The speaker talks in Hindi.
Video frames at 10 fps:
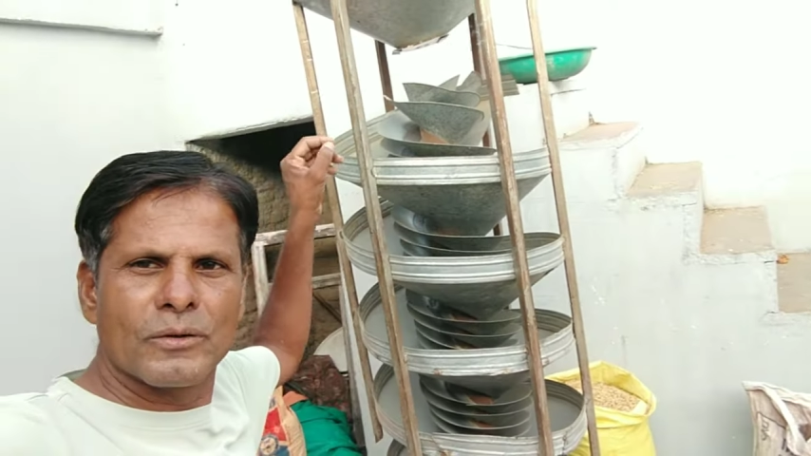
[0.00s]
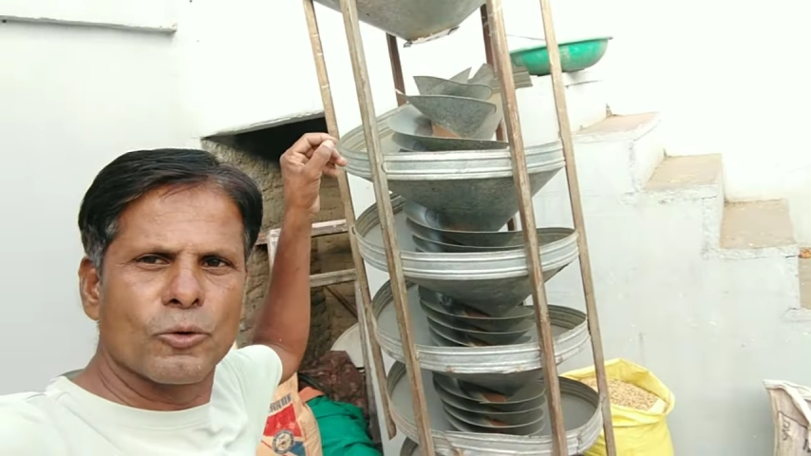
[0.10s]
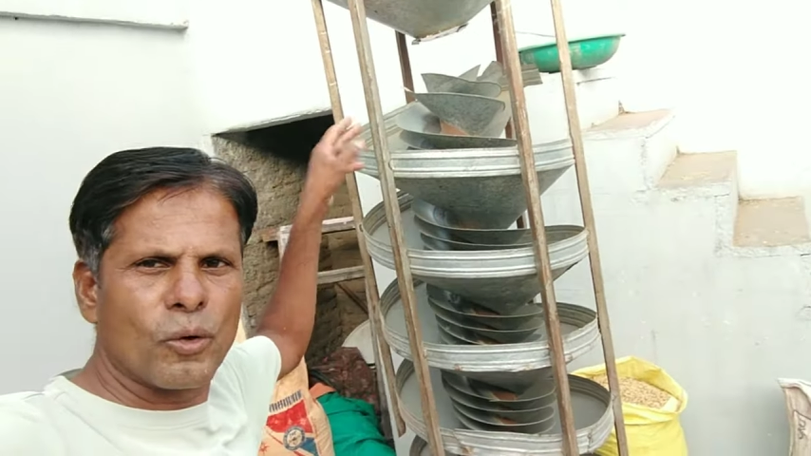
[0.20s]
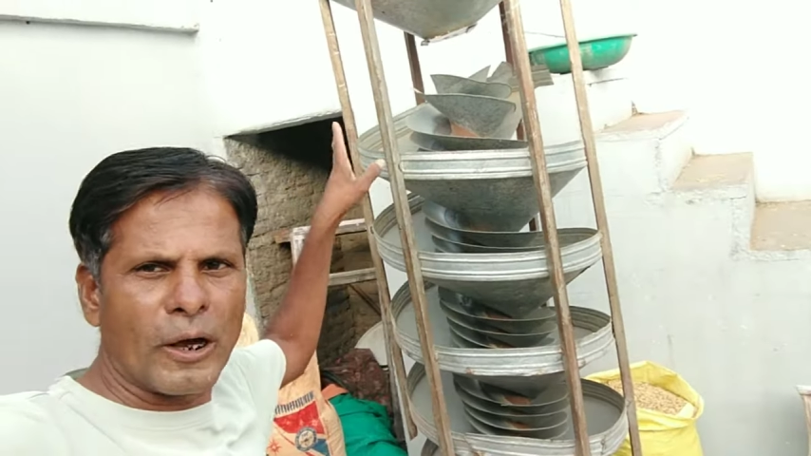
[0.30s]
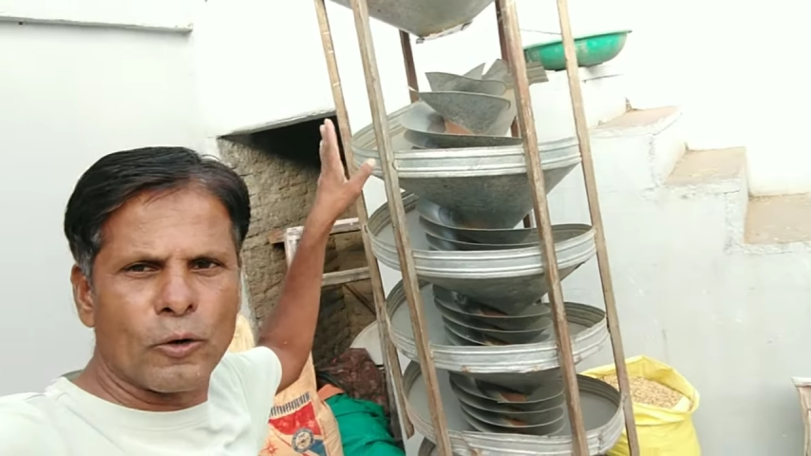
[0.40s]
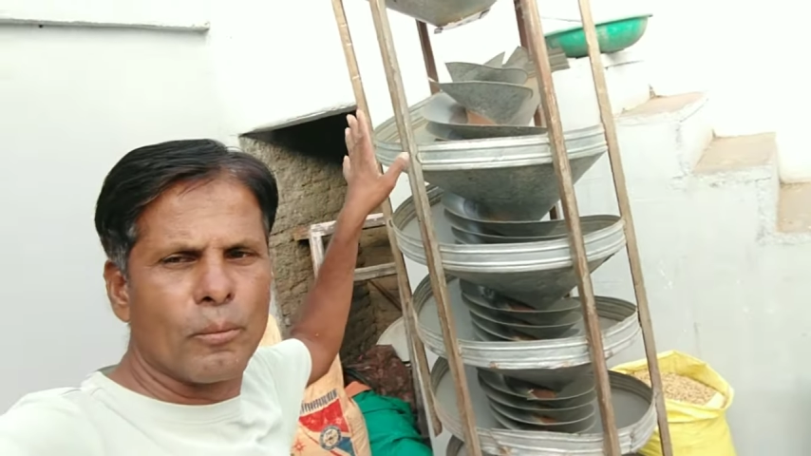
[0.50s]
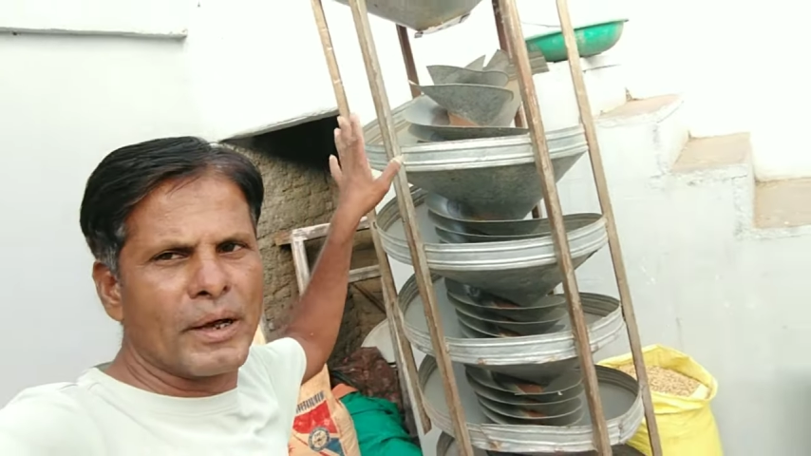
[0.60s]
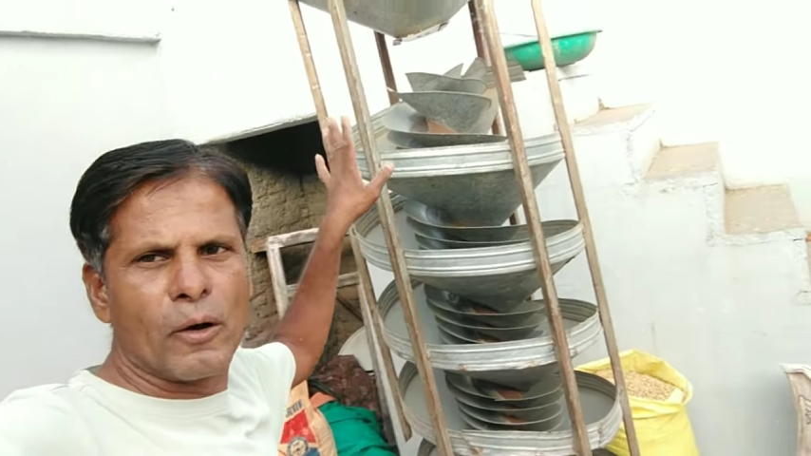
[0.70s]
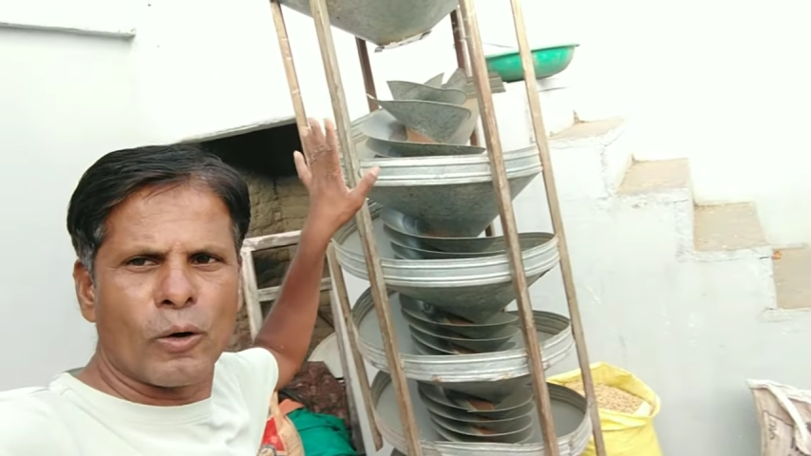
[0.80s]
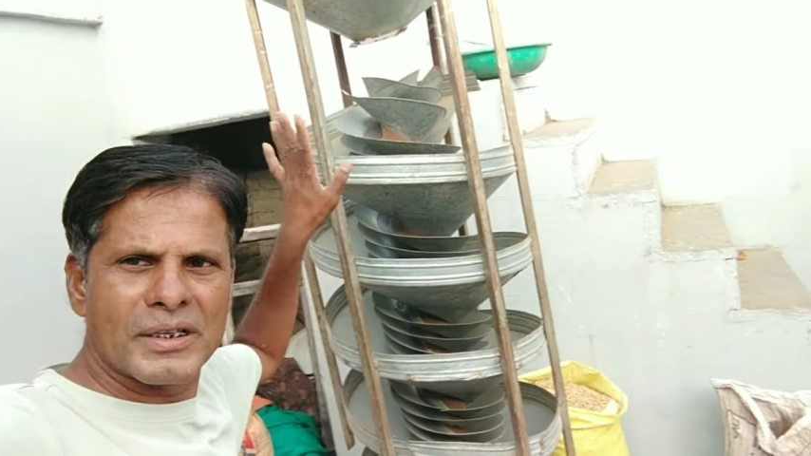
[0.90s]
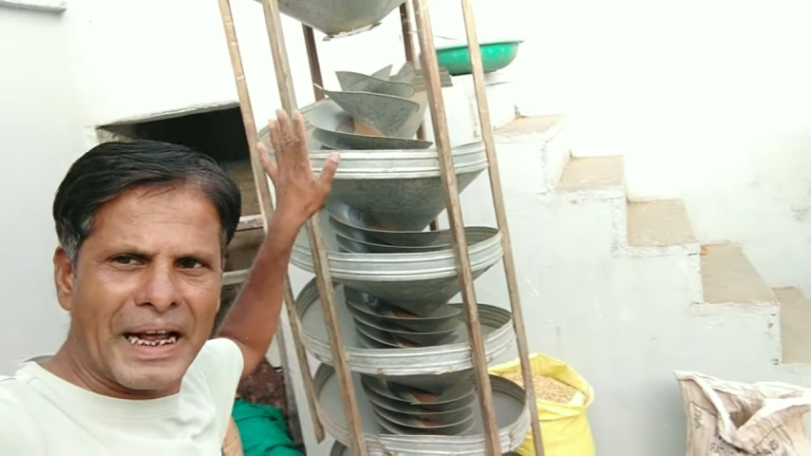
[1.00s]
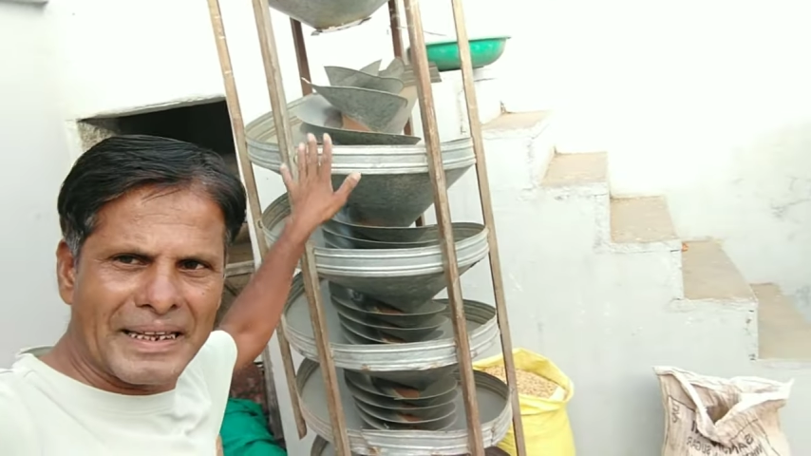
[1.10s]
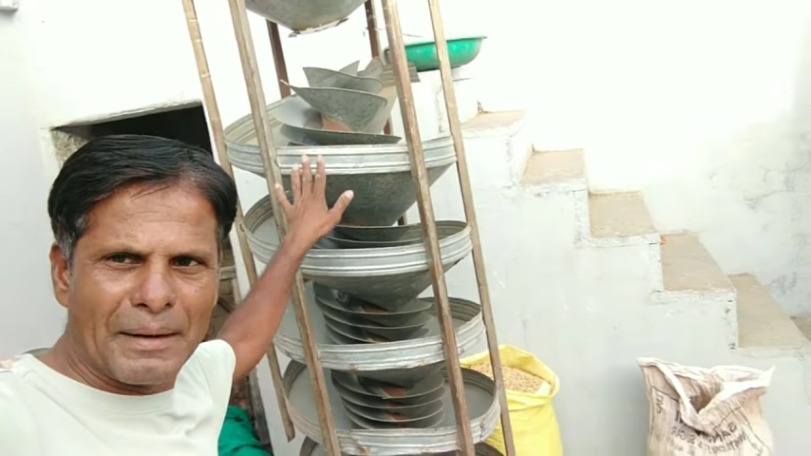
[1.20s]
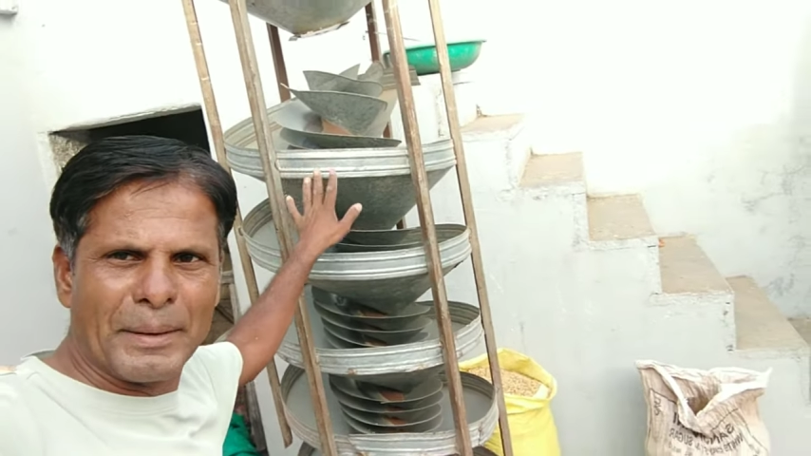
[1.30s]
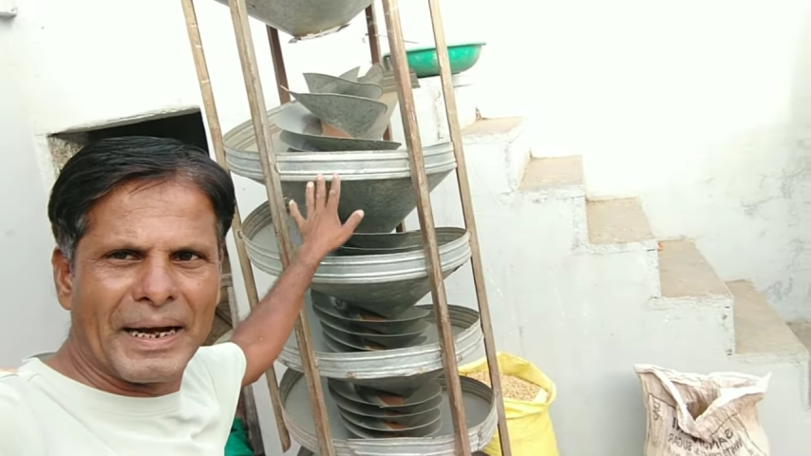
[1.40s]
दुकानों पे और
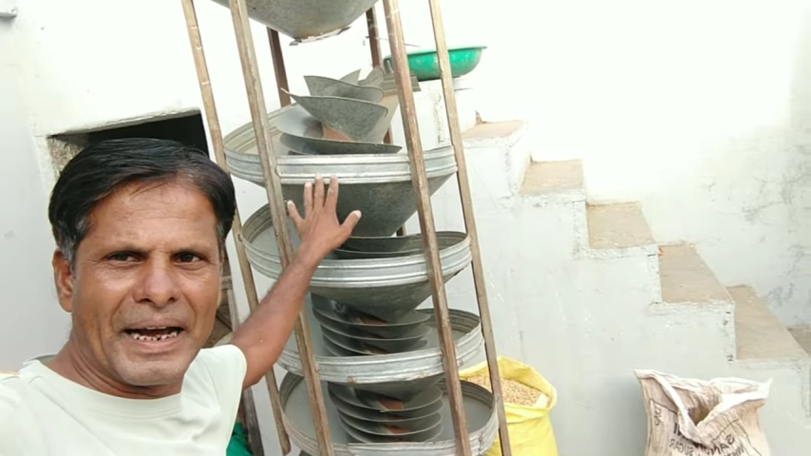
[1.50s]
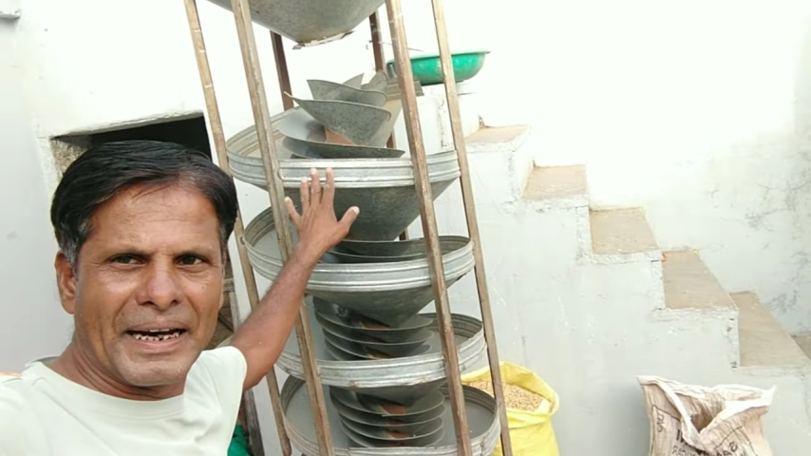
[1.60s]
ज़्यादा महंगा